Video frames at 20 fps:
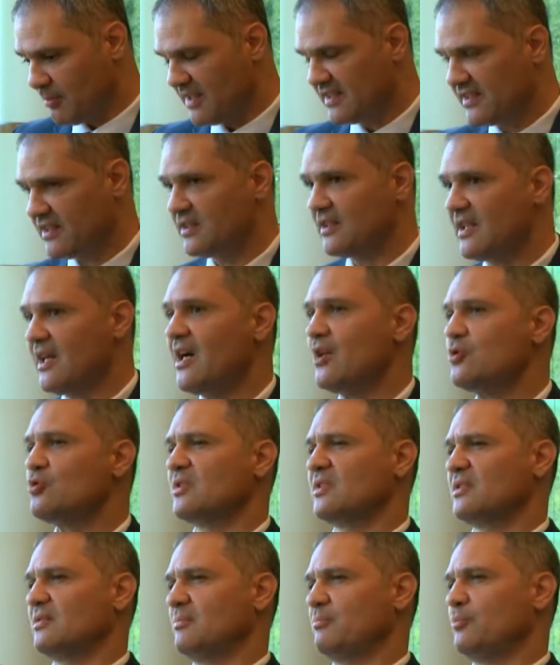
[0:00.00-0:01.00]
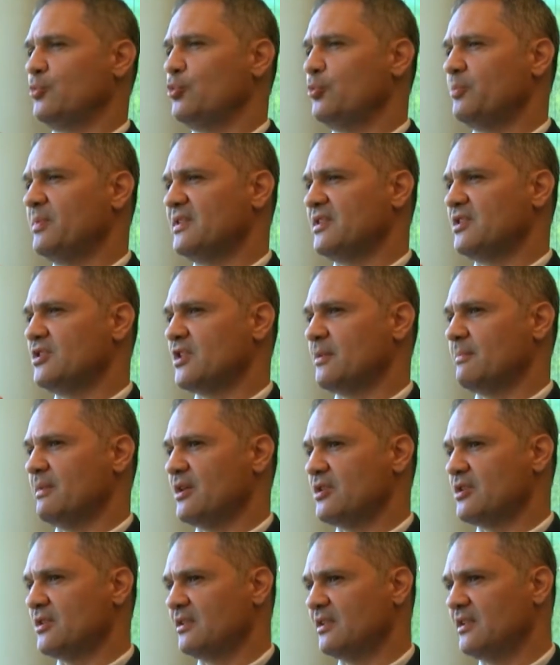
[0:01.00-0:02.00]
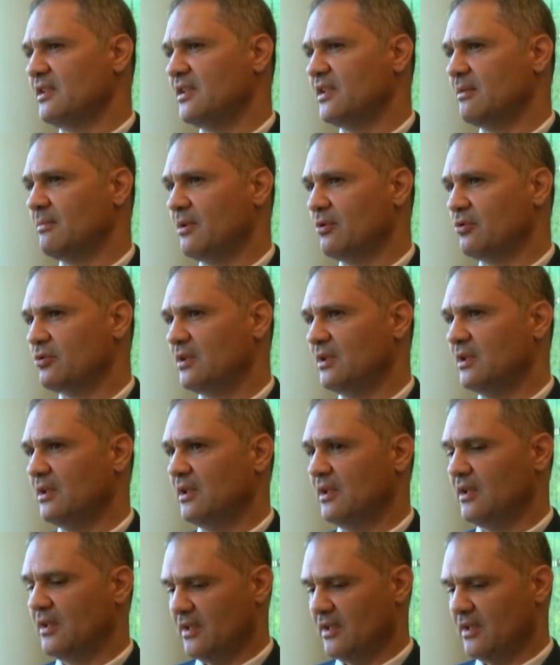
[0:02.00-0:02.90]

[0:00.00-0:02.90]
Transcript: bir daha çok büyük bir sıçrama yaşadı Girne Mausa.